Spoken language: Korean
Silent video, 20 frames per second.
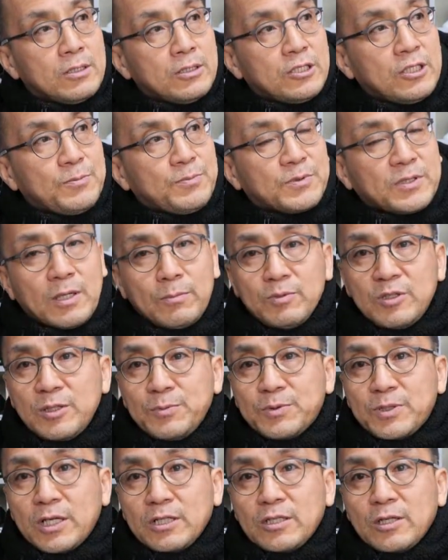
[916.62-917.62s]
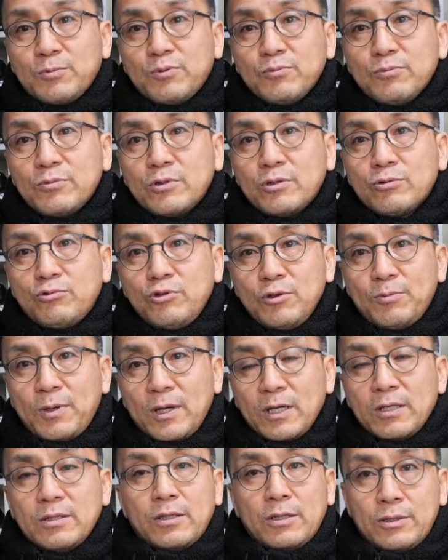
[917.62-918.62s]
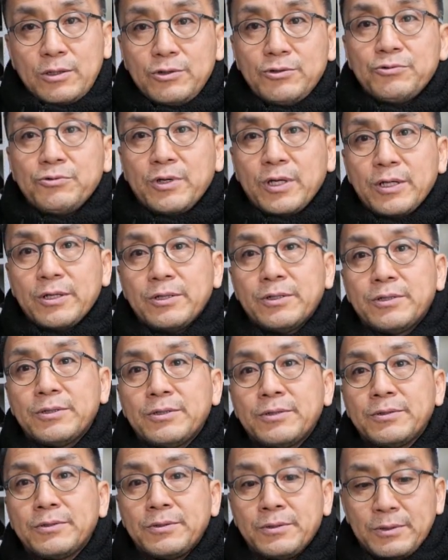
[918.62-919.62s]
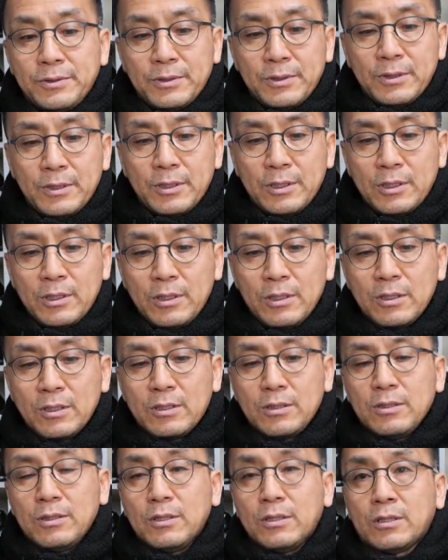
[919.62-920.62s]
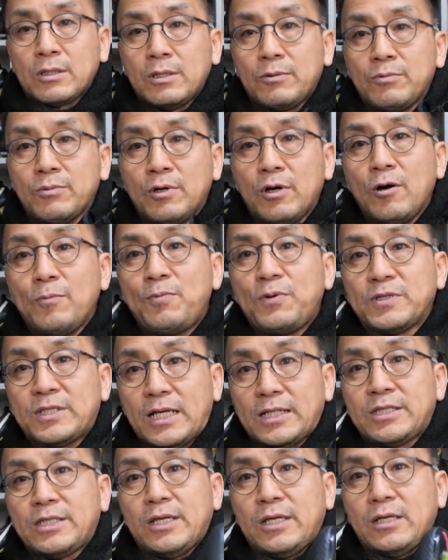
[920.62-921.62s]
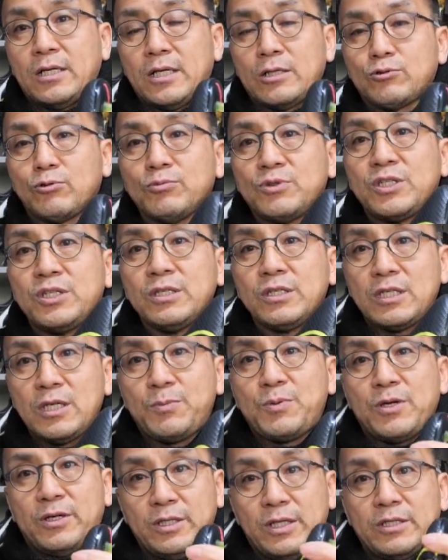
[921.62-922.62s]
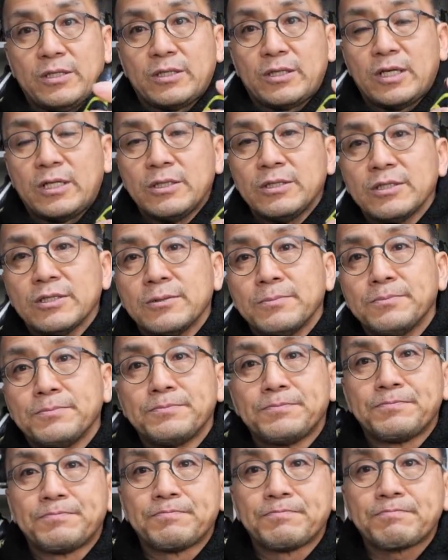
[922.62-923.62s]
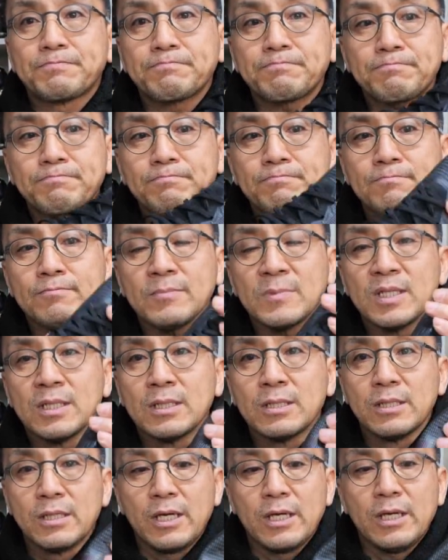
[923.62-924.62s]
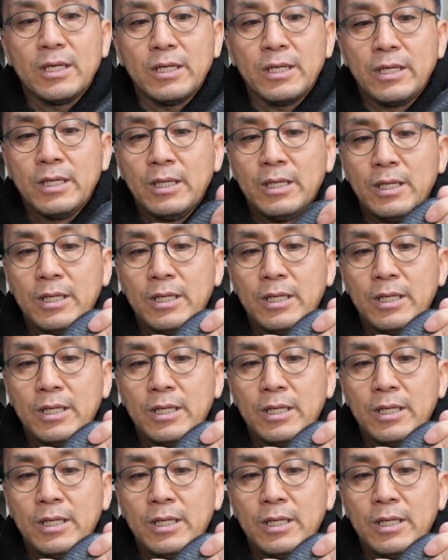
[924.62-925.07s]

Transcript: 13, 14 제품들을 구입하게 된 이유예요. 그러니까 어퍼 자체가 좀 신기 편해졌다는 점. 그게